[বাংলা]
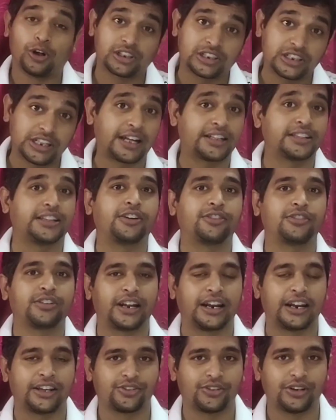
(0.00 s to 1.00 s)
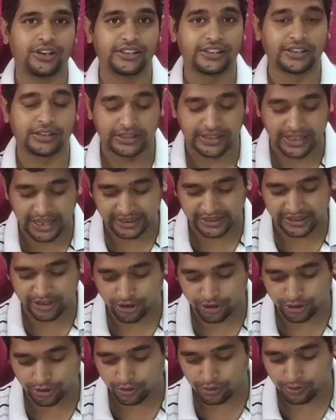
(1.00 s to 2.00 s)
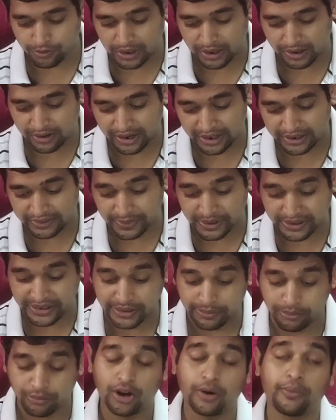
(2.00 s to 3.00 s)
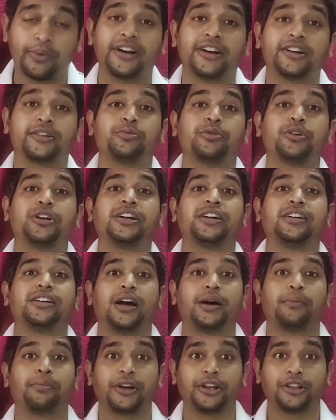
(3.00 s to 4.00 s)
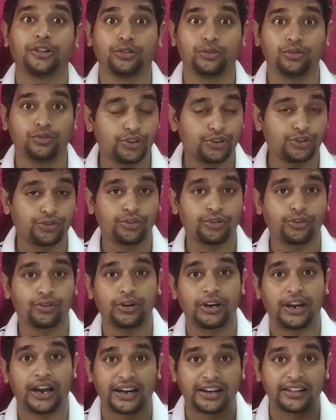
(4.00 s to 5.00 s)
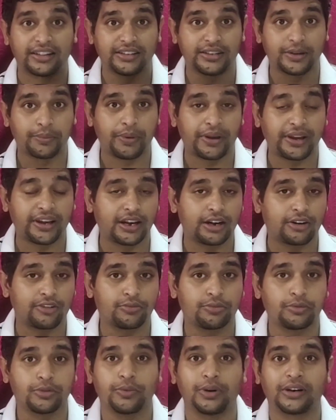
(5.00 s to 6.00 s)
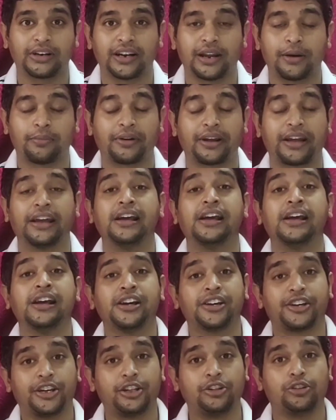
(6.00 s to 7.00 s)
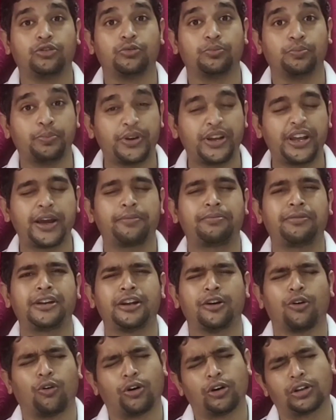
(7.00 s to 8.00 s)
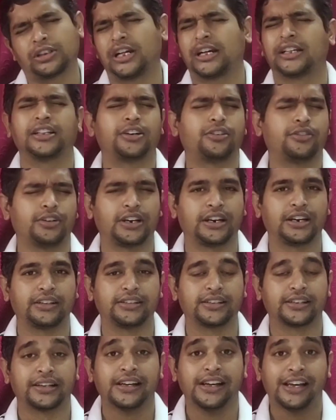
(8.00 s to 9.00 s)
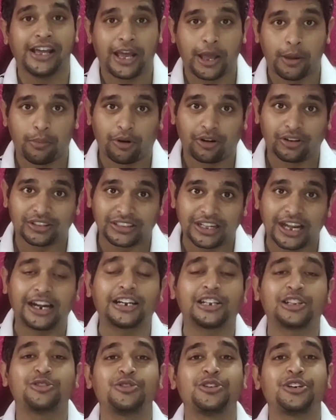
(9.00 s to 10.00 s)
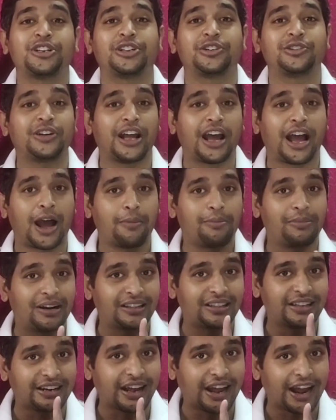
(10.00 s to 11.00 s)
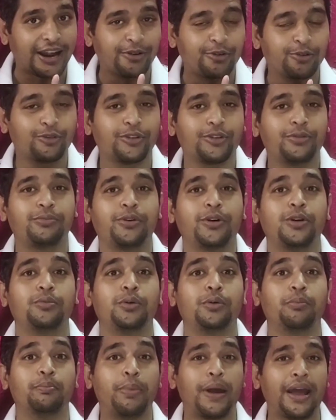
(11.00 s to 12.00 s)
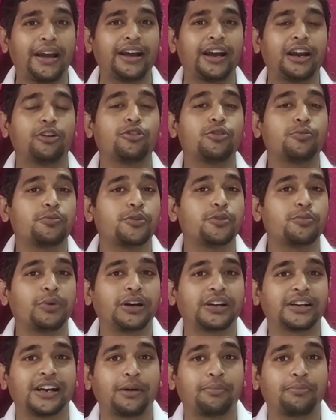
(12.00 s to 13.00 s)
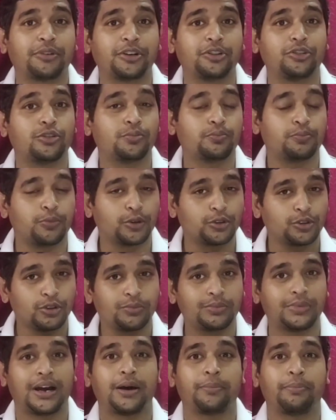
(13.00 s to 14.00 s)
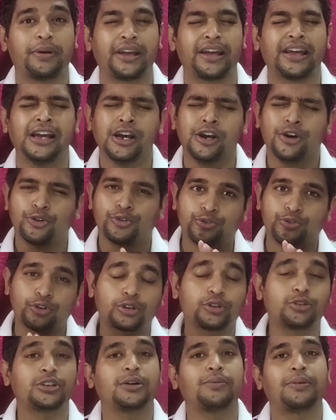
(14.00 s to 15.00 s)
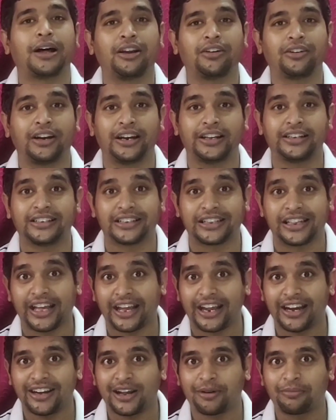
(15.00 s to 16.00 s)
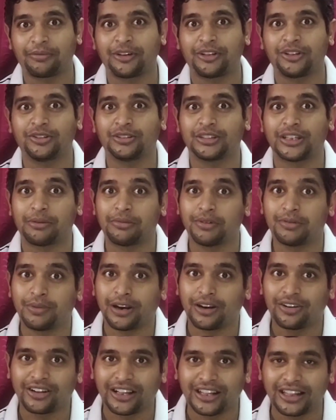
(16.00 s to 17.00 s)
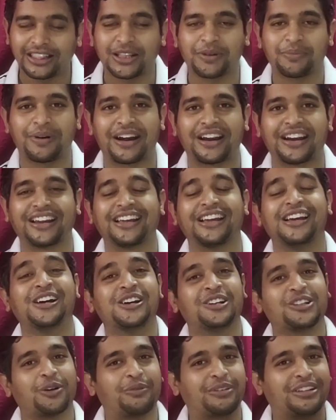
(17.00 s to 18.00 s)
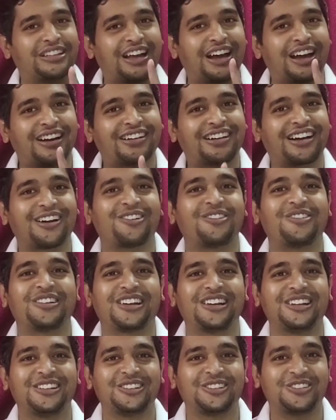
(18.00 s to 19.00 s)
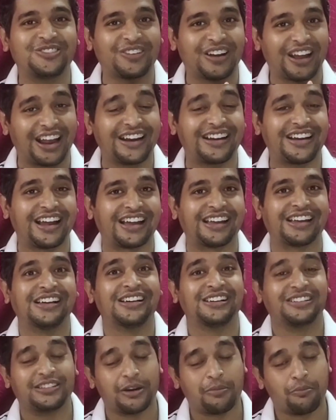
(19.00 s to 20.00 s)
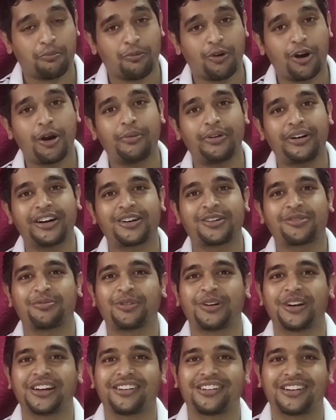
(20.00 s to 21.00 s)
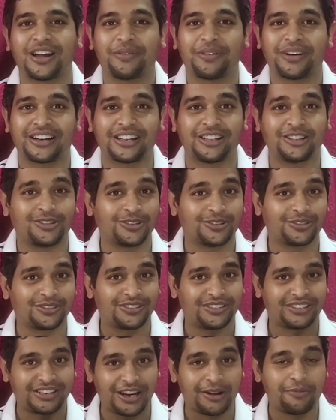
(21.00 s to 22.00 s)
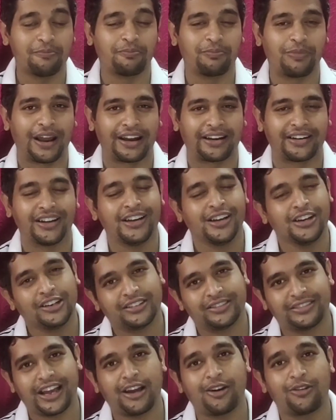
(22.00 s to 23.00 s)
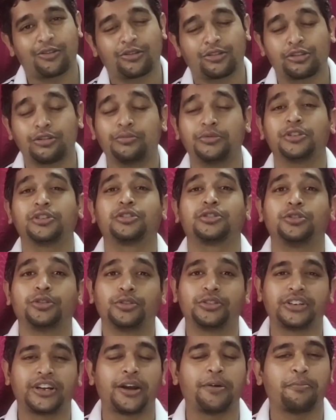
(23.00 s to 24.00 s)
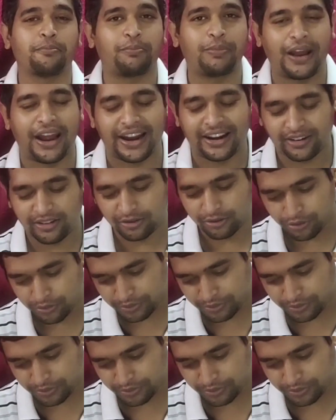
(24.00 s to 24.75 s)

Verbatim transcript: অসাধারণ খেলা চলেছে দেখতে হয়েছে খুব ভালো লাগছে যে মোহামেডান স্পোর্টিং ক্লাব কিন্তু দুই শূন্য গোলে হারিয়ে দিয়েছে বেঙ্গালুরু ফুটবল ক্লাবকে কিন্তু বিএফসি অসাধারণ খেলেছে এবং তার সঙ্গে সঙ্গে আপনাদের এইটুকুই বলবো বেঙ্গালুরু ফুটবল ক্লাব কিন্তু প্রথম হাফে যতটা ভালো খেলেছে সেকেন্ড হাফ কিন্তু তেমন ভালো খেলতে পারেনি তবে তার কারণ কিন্তু এটাই যে মোহামেডান স্পোর্টিং ক্লাবের কিন্তু টিম প্ল্যান যাই হোক সমস্ত গেম প্ল্যান